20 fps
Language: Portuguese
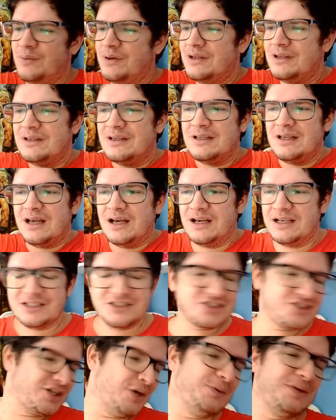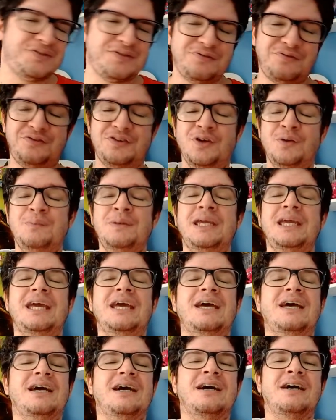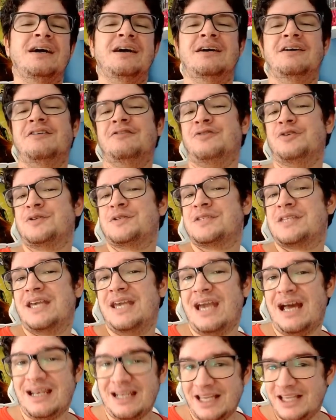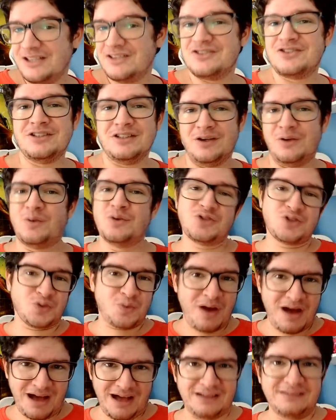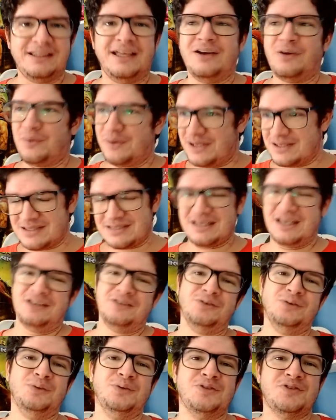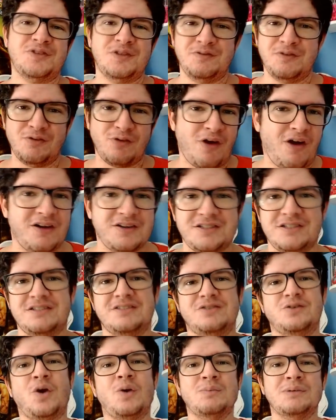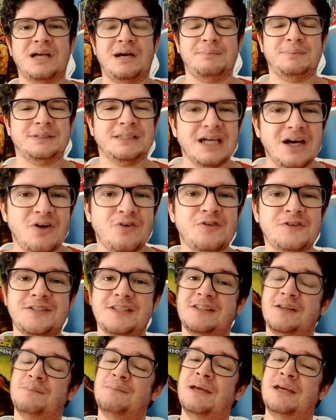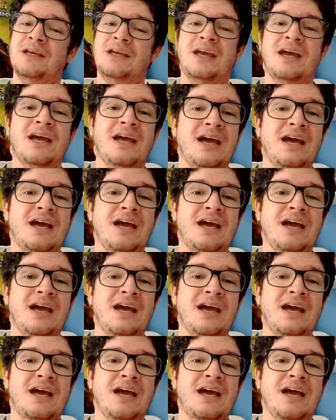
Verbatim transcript: uh, estão nesse filme. Uh, você, além de continuar né, conhecendo o Steve Rogers como capitão, você também